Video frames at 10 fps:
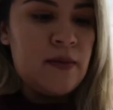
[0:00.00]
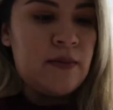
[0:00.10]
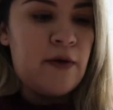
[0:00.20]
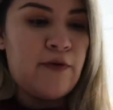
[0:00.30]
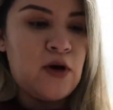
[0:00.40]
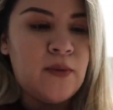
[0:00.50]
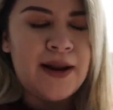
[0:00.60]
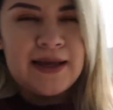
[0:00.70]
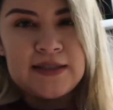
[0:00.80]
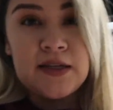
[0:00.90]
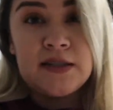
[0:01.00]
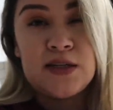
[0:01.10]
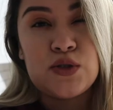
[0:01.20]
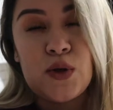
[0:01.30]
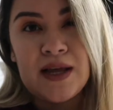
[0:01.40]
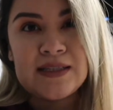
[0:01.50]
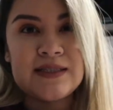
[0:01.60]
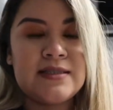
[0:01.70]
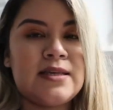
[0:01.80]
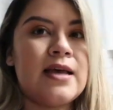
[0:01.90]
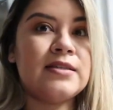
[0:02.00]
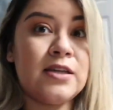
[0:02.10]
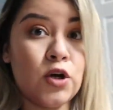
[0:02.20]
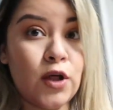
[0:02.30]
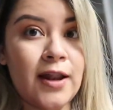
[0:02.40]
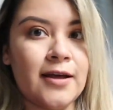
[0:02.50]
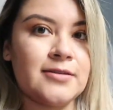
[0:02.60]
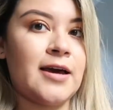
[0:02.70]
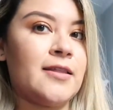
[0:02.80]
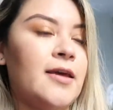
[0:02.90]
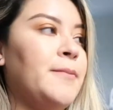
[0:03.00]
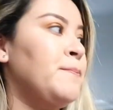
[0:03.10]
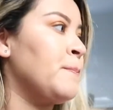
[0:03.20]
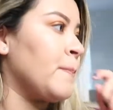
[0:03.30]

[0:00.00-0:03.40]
me fui como a las 3, ya son las 5 de la tarde